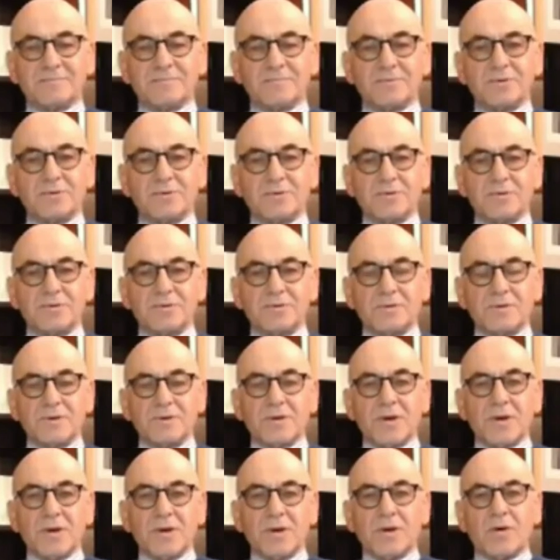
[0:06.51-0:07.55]
Bugün
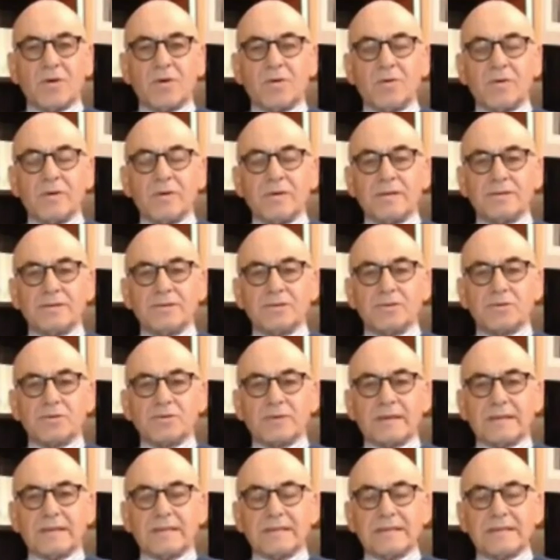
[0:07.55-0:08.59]
17
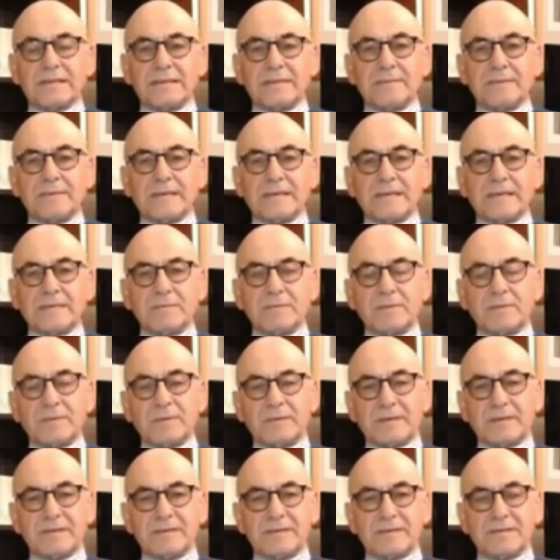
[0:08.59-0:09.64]
Şubat
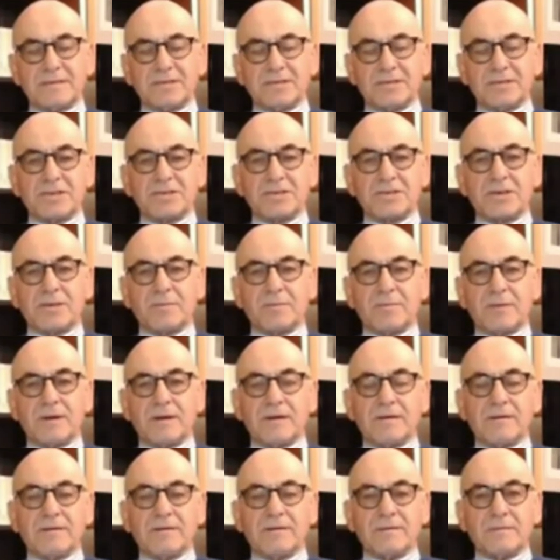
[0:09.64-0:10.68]
2021
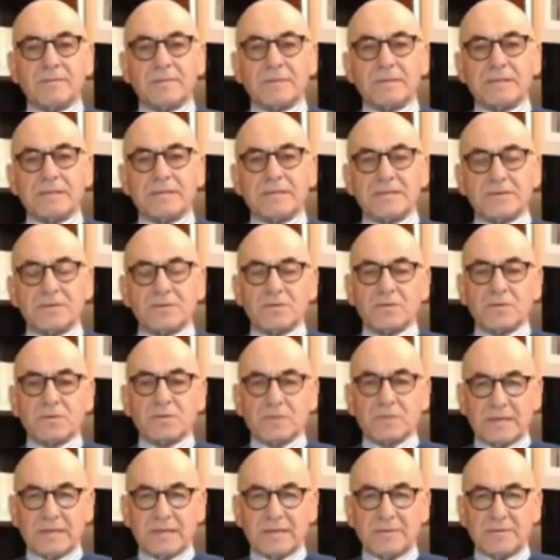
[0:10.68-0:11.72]
Çarşamba ve biz
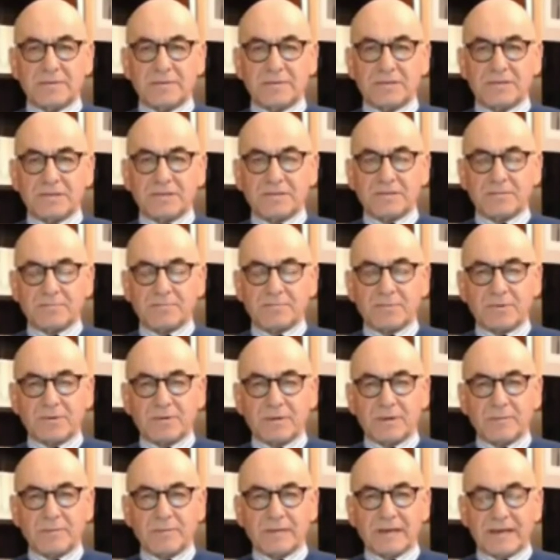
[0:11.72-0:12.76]
955.
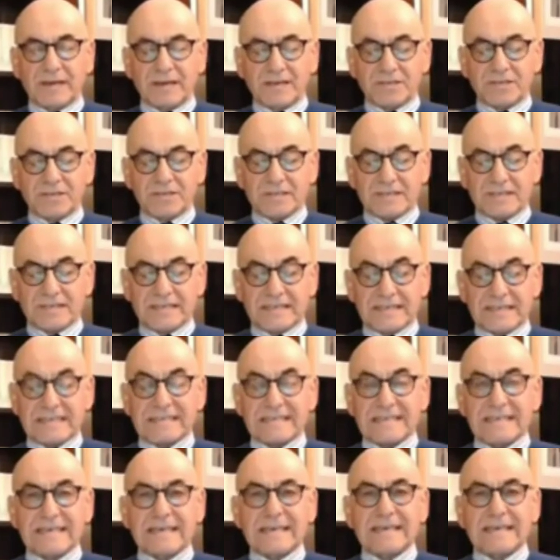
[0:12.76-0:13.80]
programla
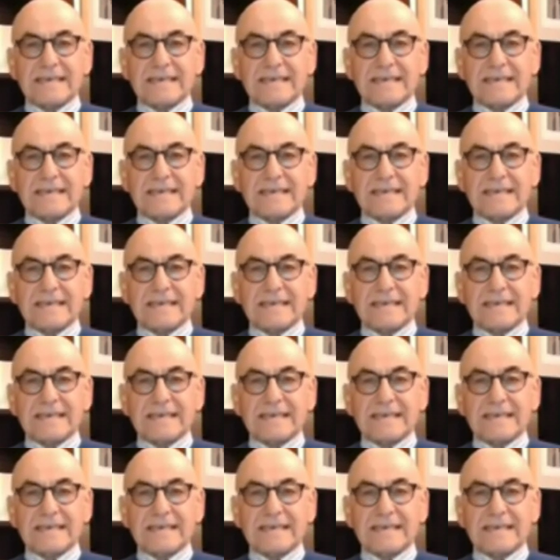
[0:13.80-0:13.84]
karşınızdayız.